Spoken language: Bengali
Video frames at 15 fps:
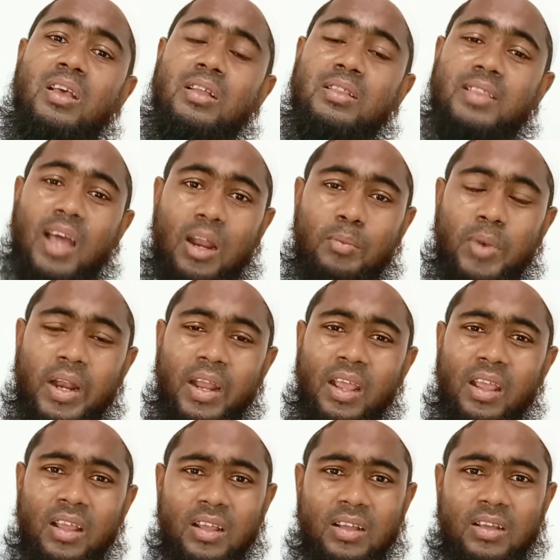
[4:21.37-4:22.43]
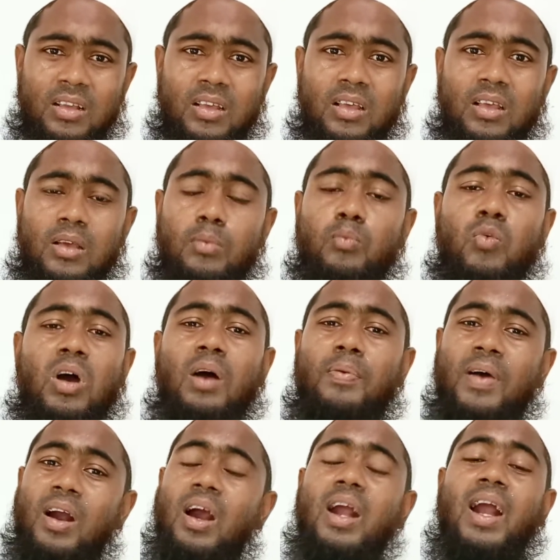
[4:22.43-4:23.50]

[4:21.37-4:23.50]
তার মানে মুয়াফাকা